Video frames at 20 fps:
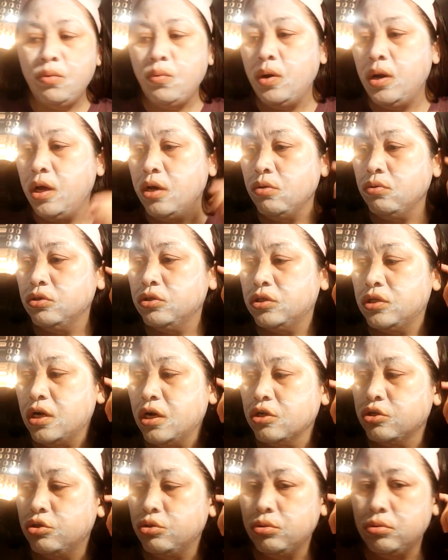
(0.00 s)
na wala yung
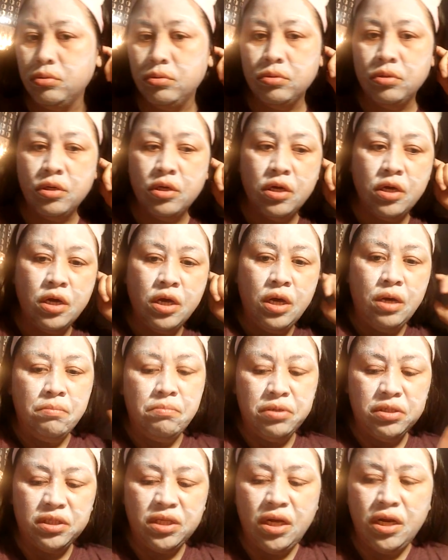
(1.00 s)
instruction.
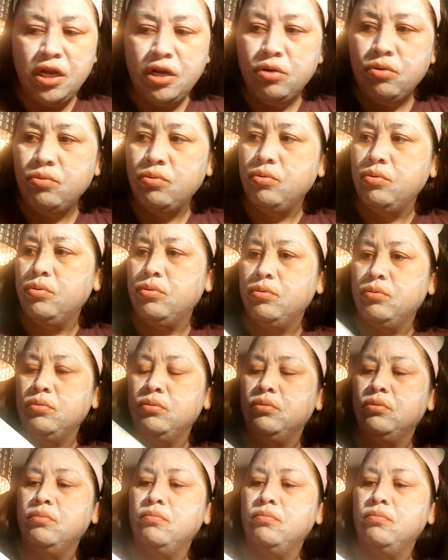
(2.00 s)
Basta nandoon.